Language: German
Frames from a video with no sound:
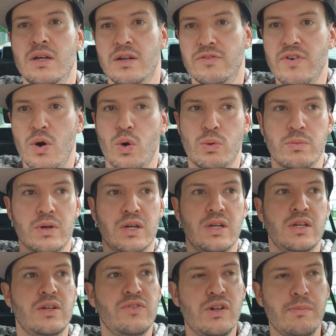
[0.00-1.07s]
Warum?
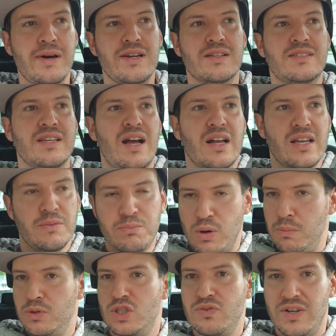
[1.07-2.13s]
Will man jetzt sagen,
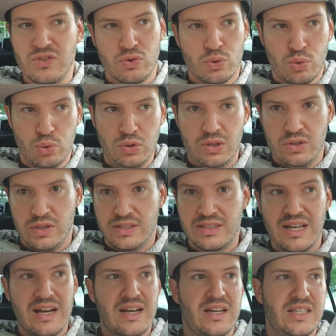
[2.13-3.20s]
Bobic war so gut, es
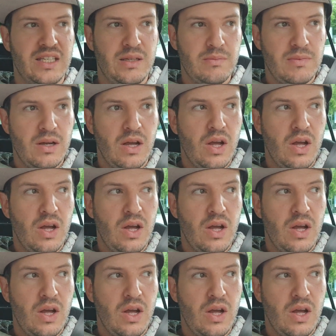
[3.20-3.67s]
lag an ihm.